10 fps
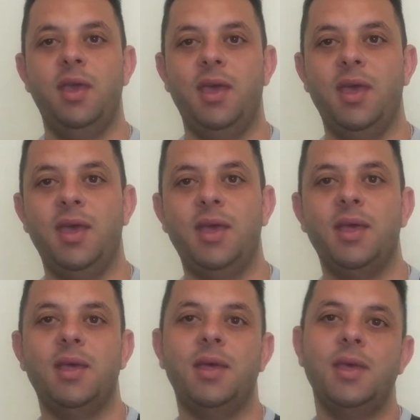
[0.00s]

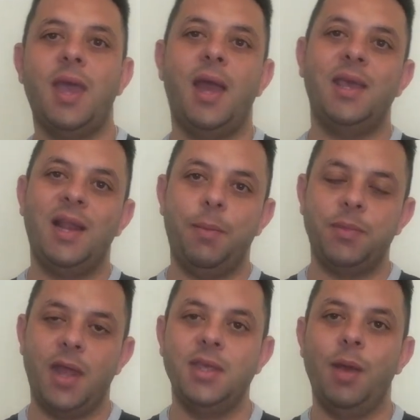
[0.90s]
آه، يعني كلاب
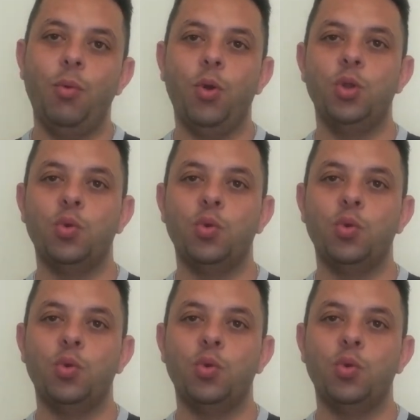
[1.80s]
تانية ممكن